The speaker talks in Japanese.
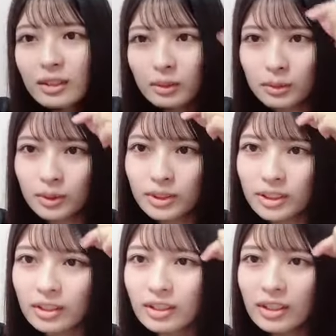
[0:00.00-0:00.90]
思っ
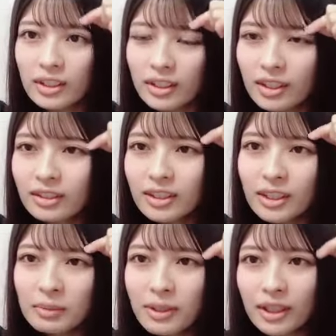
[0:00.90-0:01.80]
ちゃうね逆
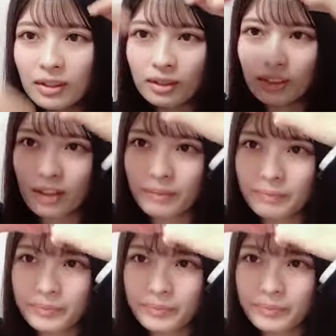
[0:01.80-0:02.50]
に今なのか